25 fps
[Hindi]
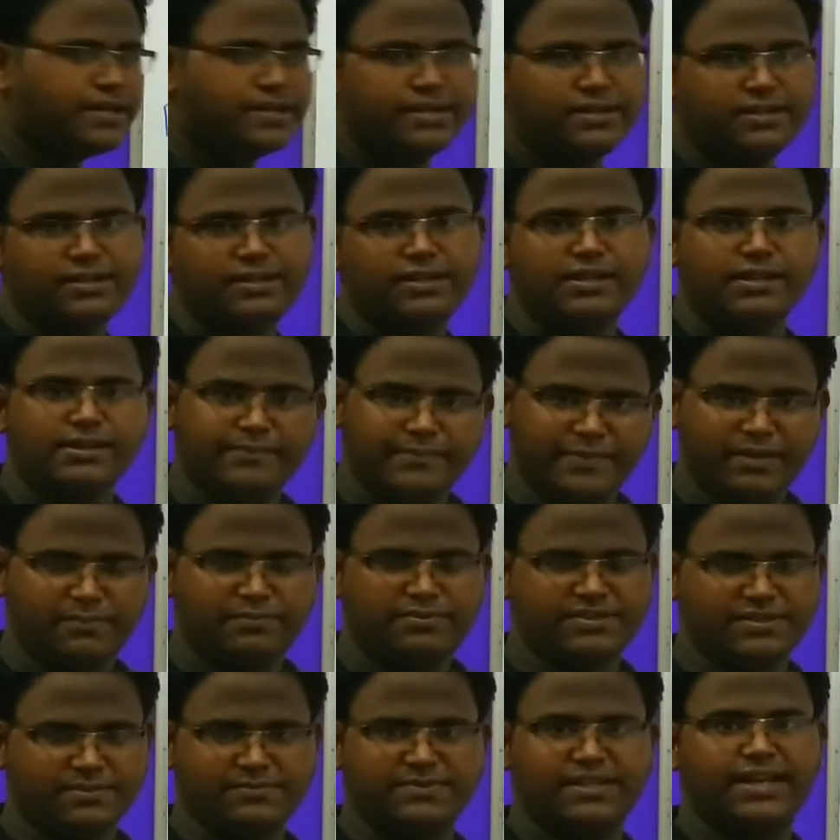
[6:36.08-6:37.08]
में
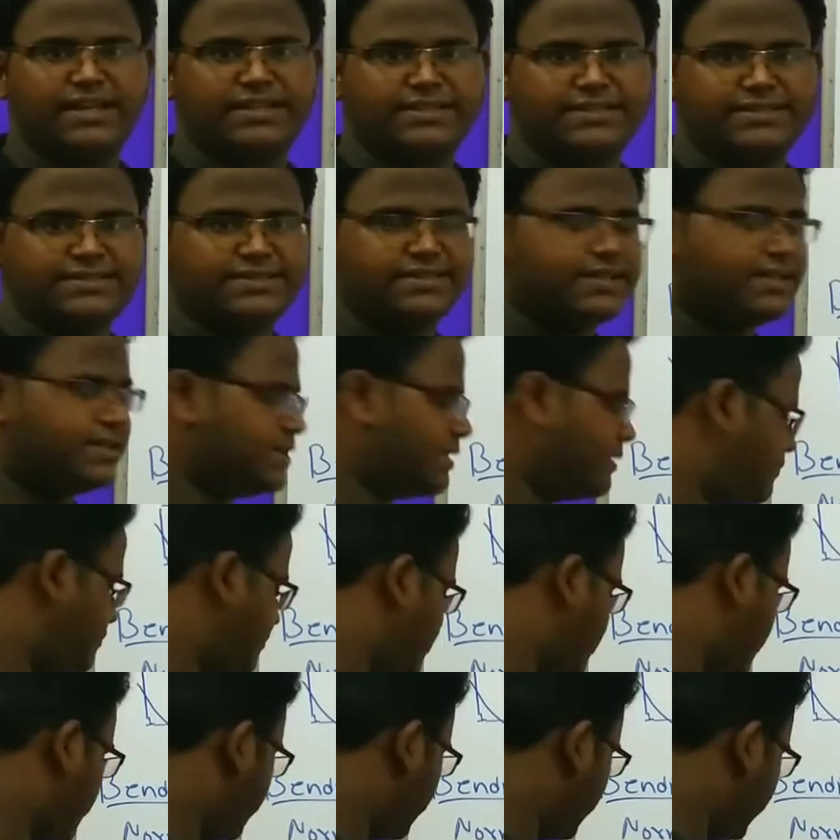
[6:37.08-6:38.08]
मैंने समझाया था इसे अगर
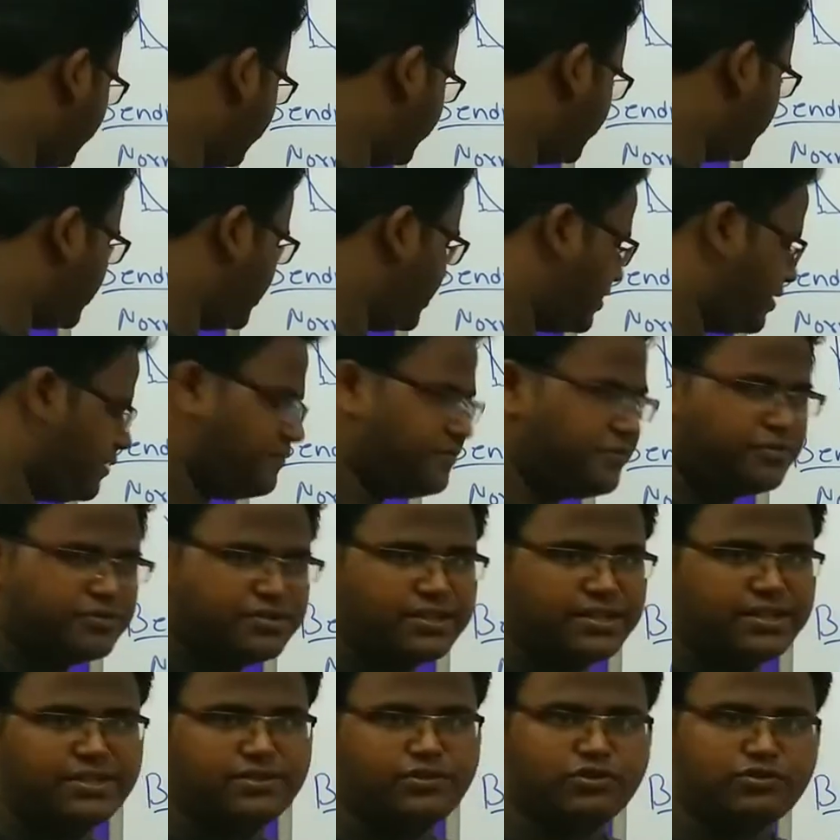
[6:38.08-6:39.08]
आपको इसमें थोड़ी
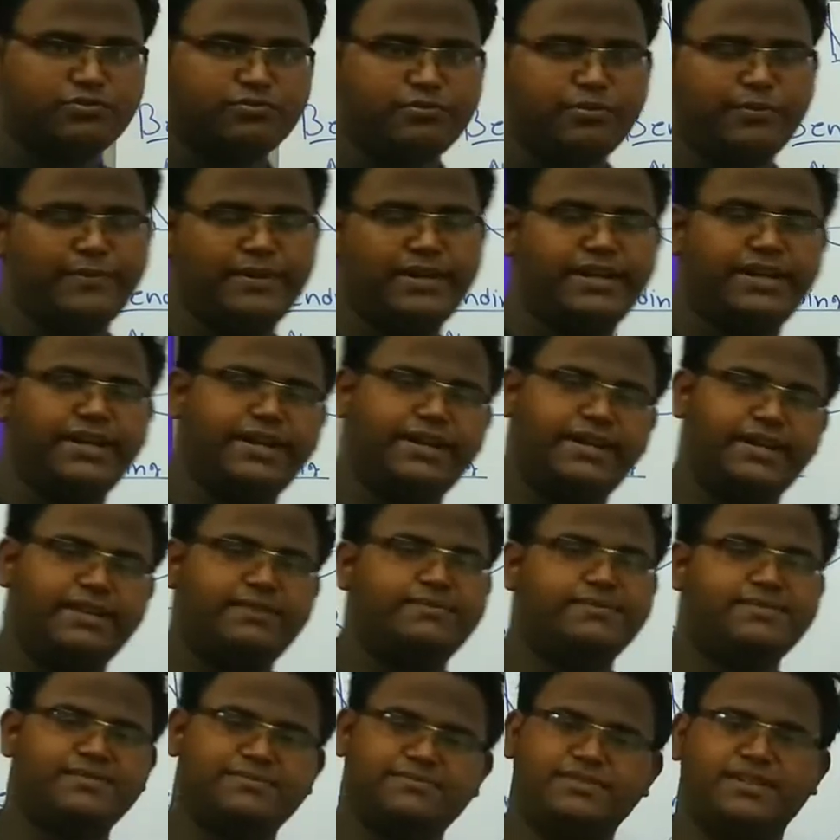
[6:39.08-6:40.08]
कंफ्यूजन है तो उसमें मैंने
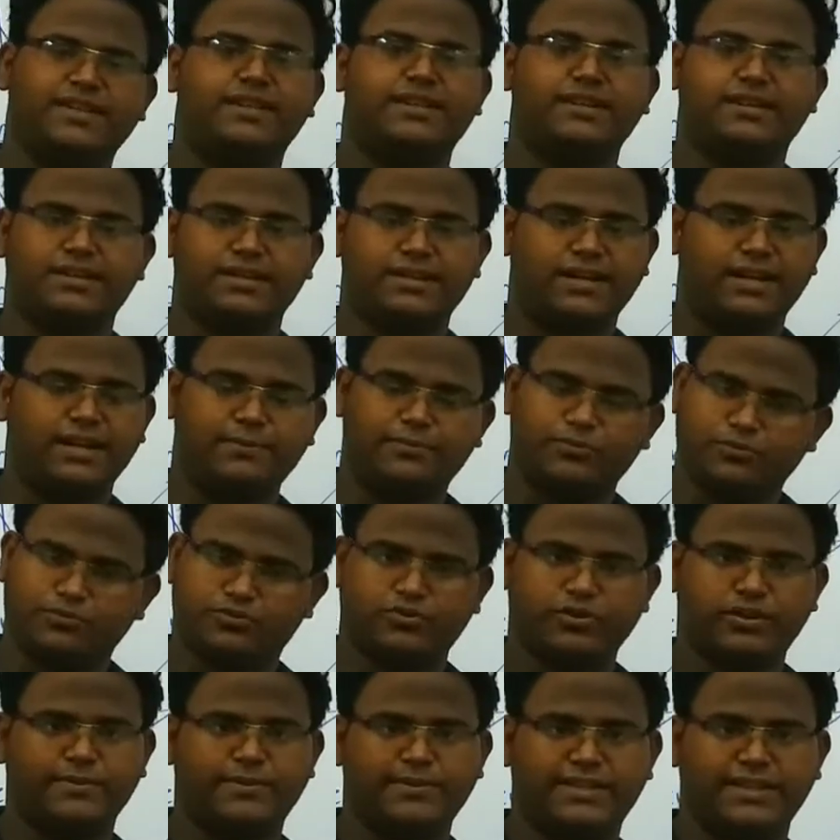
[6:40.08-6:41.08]
डिटेल में समझा रखा है आप
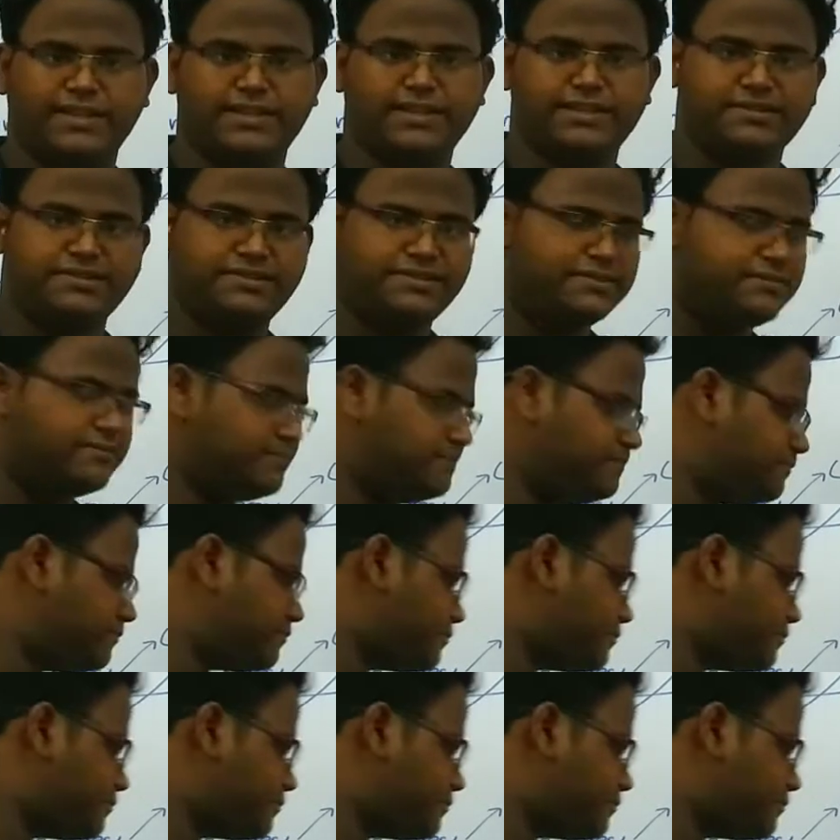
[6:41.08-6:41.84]
उसको एक बार देख लीजिए